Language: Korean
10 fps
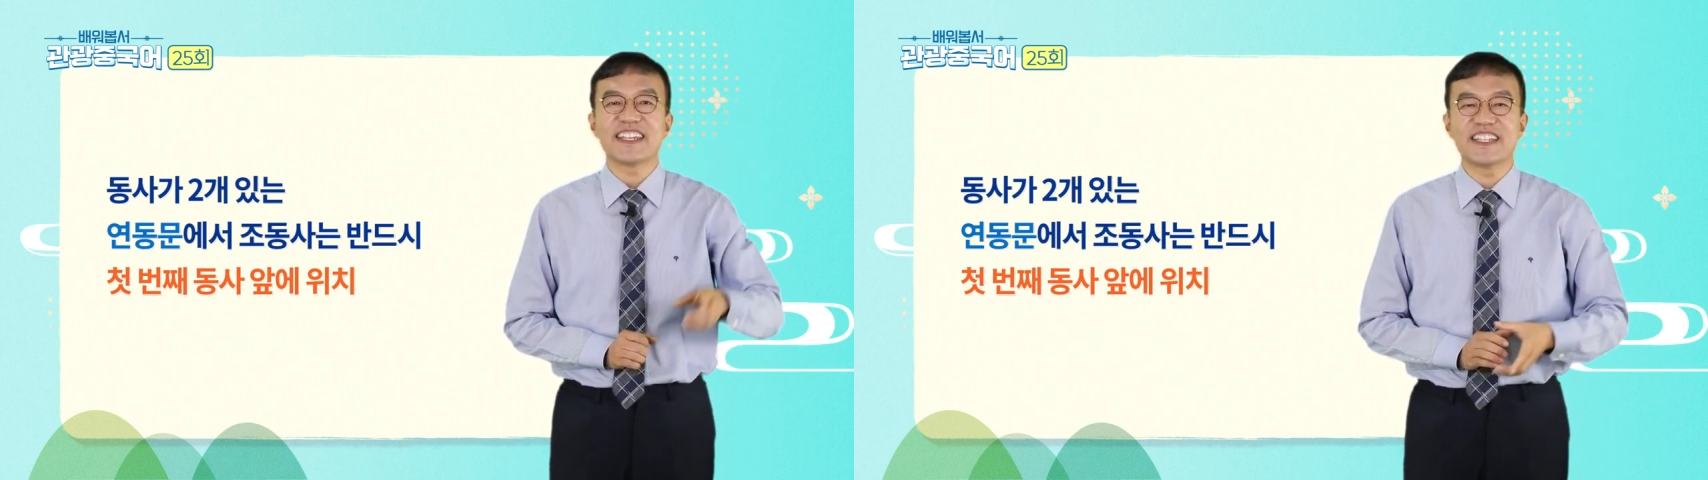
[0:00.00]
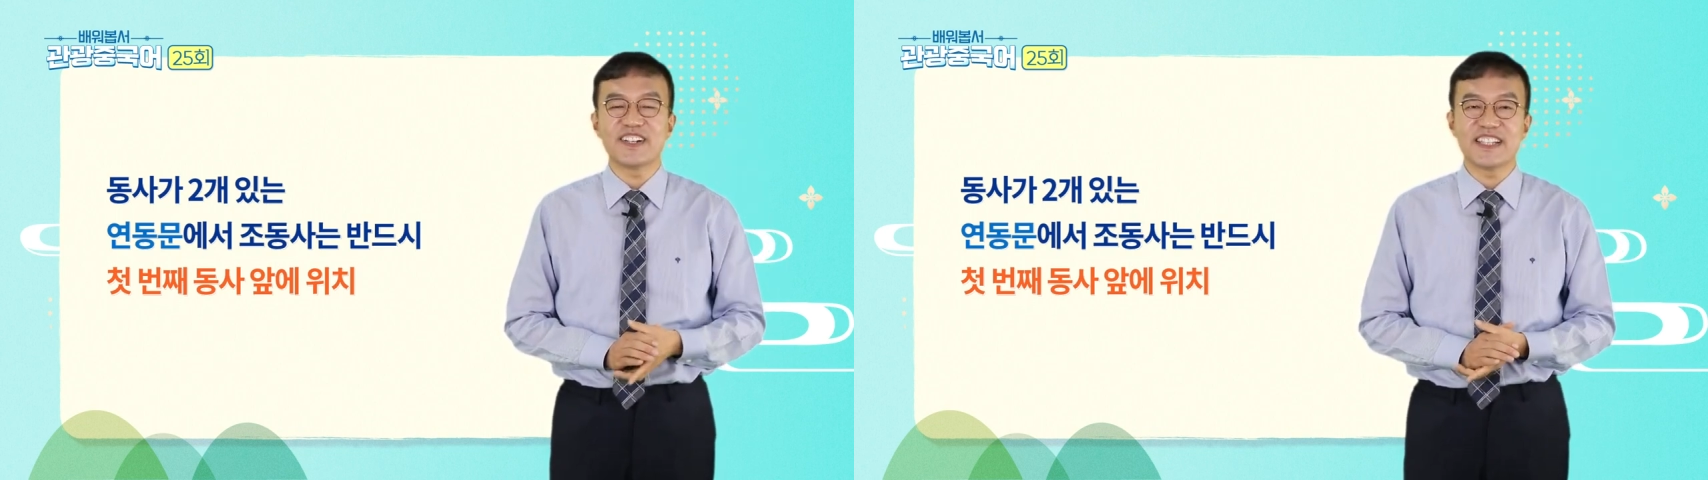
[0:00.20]

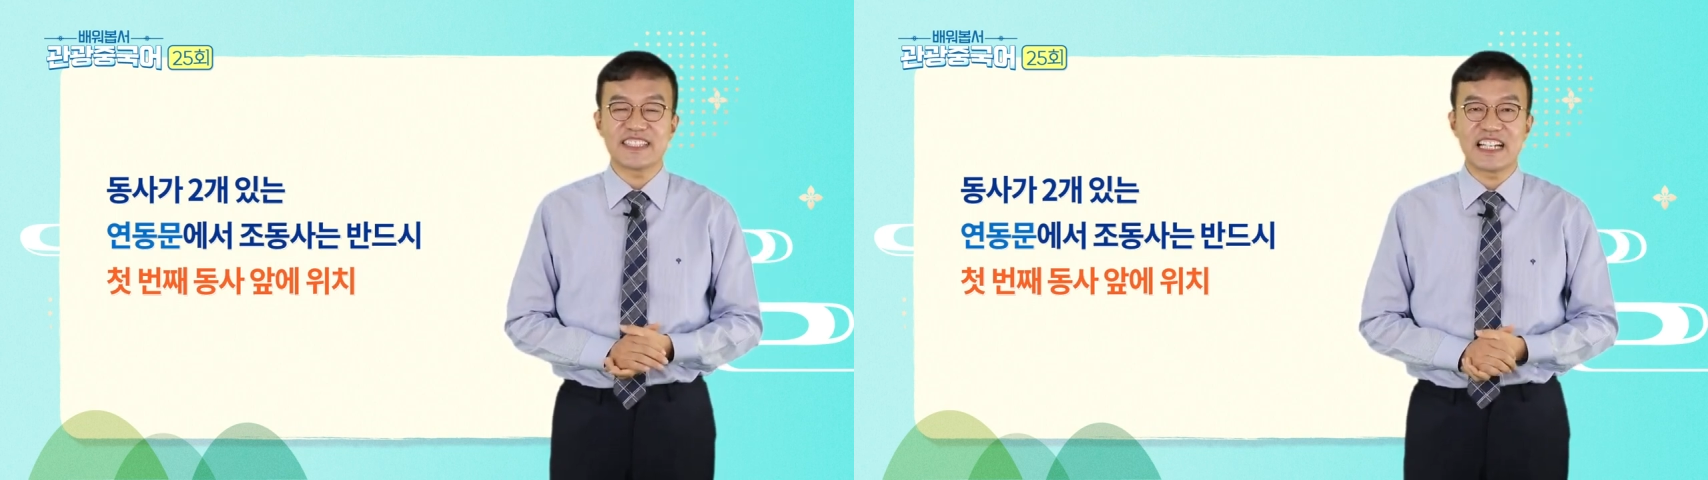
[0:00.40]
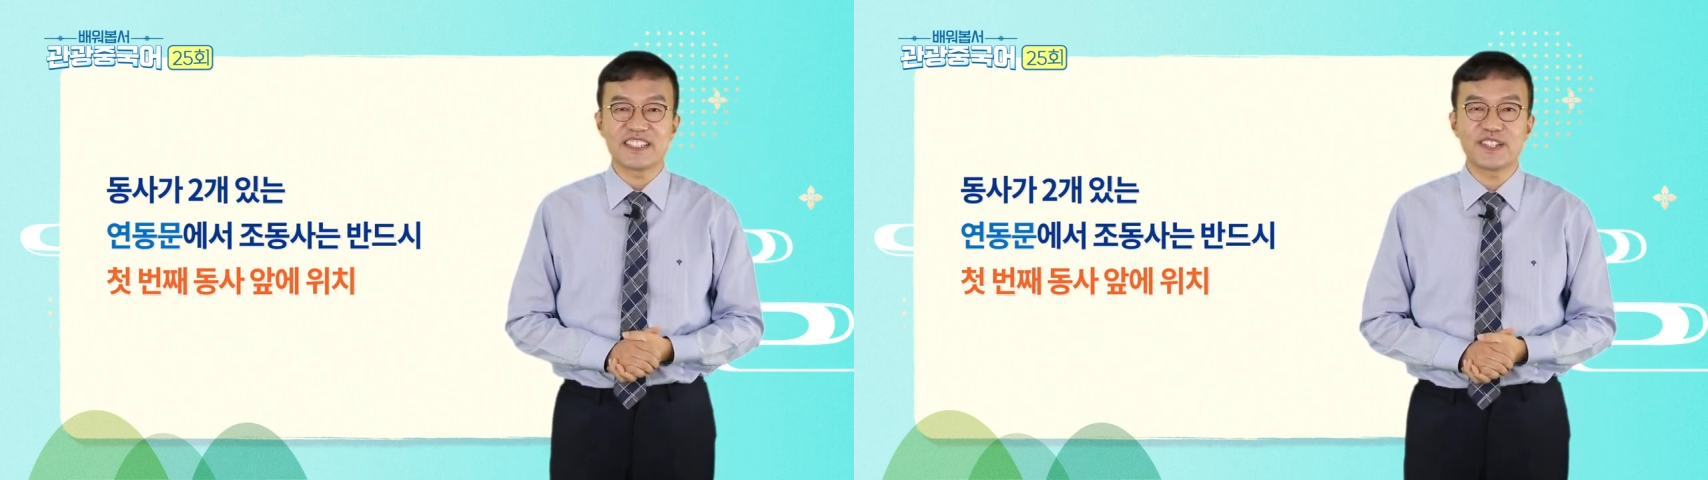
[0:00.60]
이거
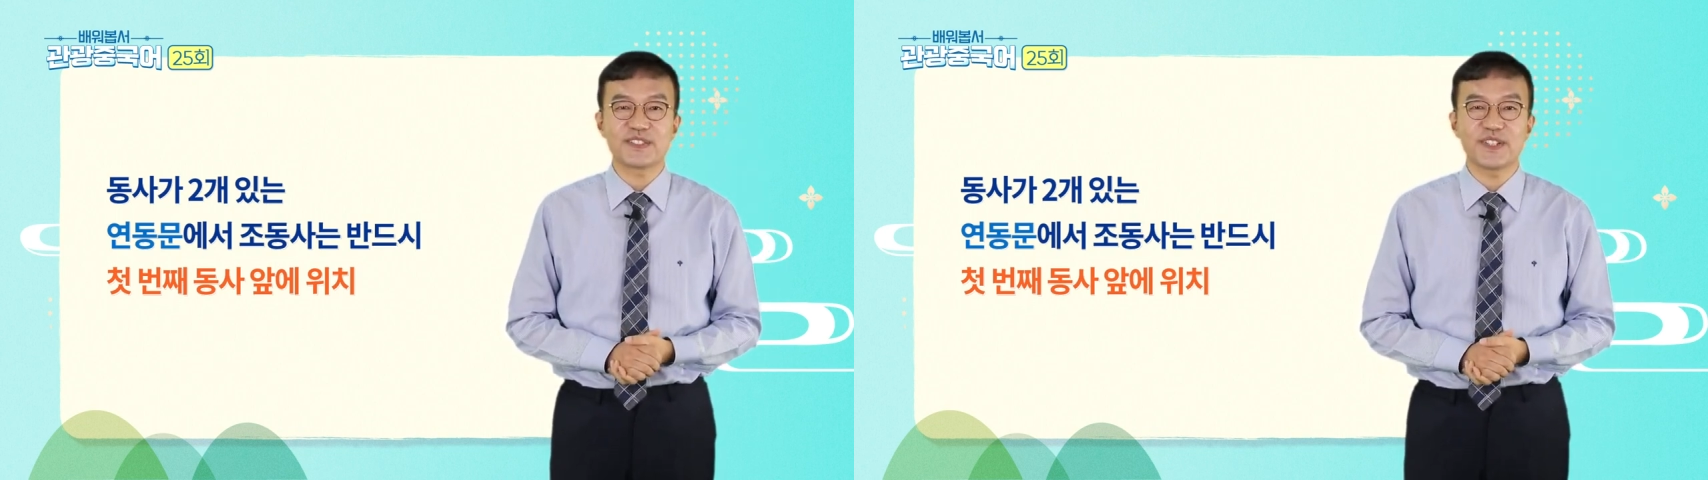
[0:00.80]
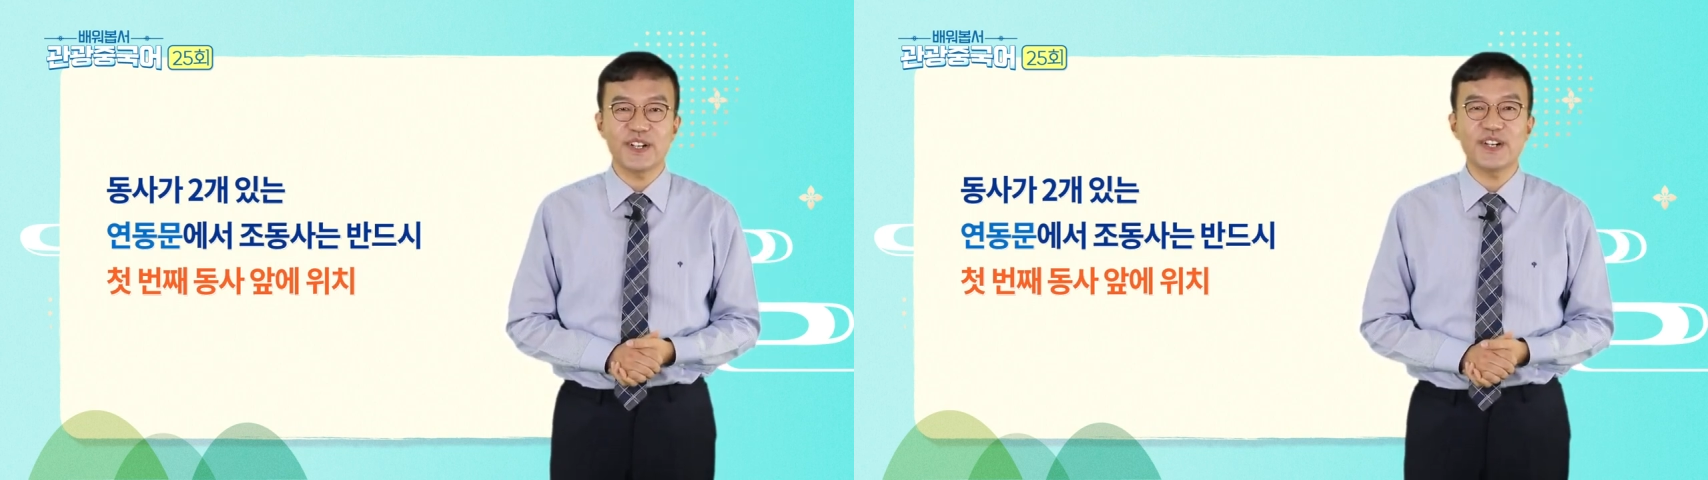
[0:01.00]
잊지
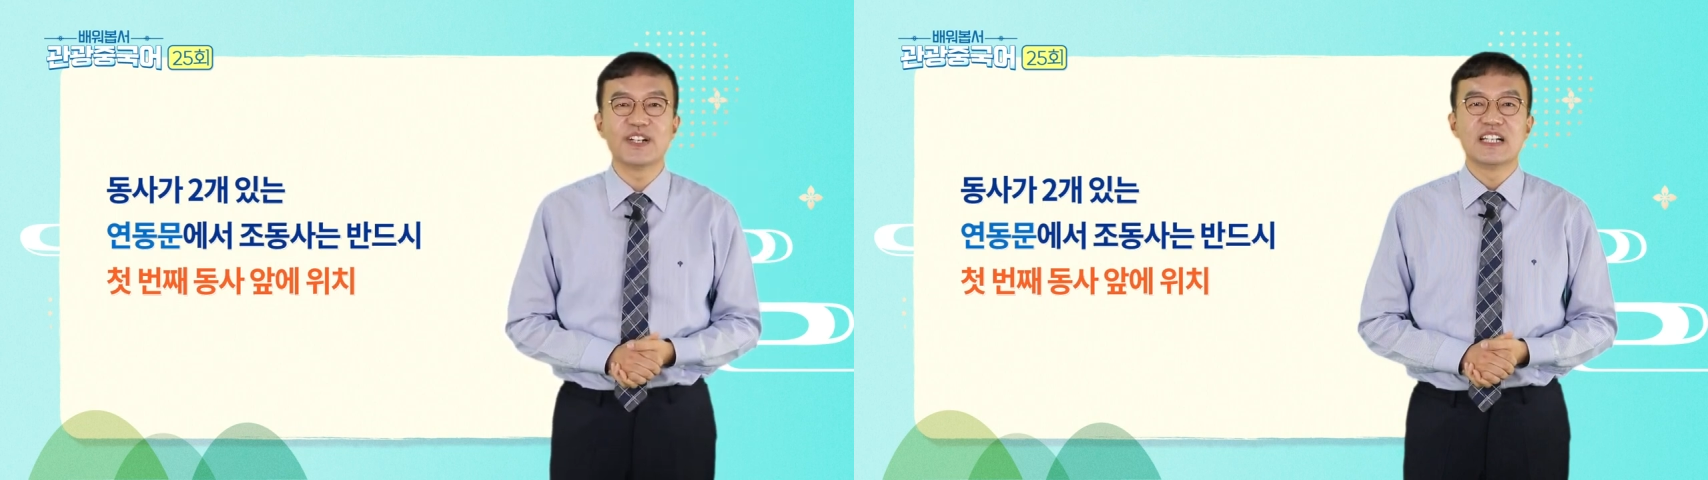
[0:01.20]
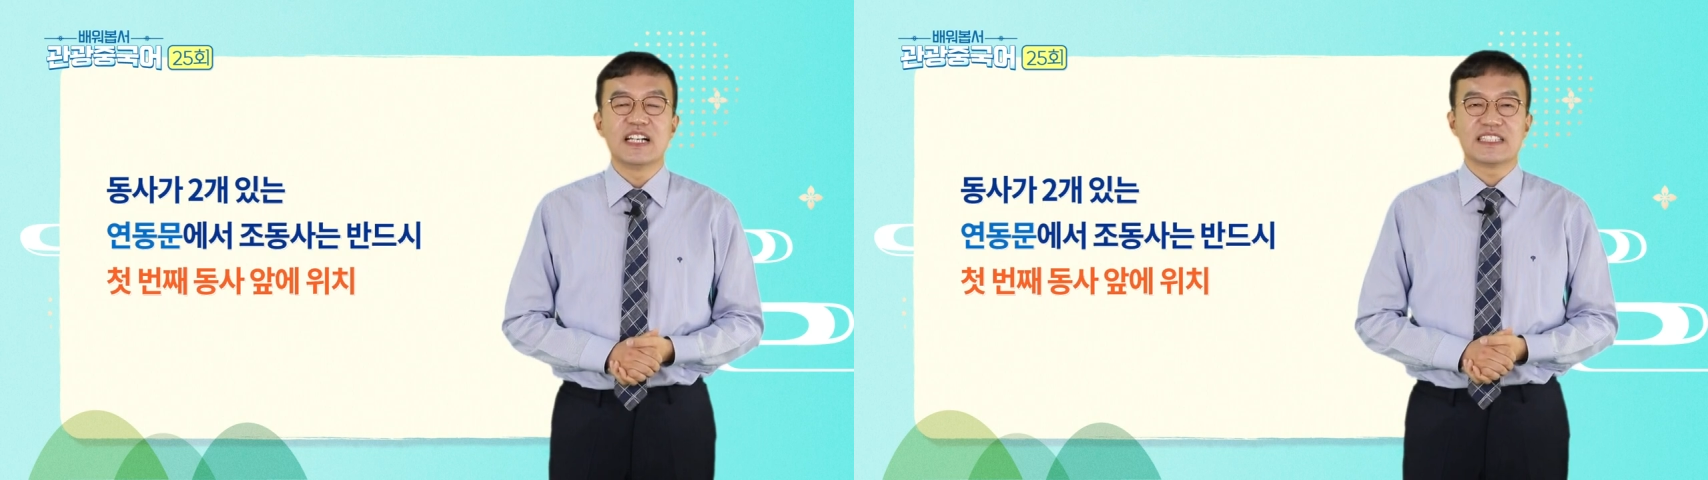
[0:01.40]
않으셨죠?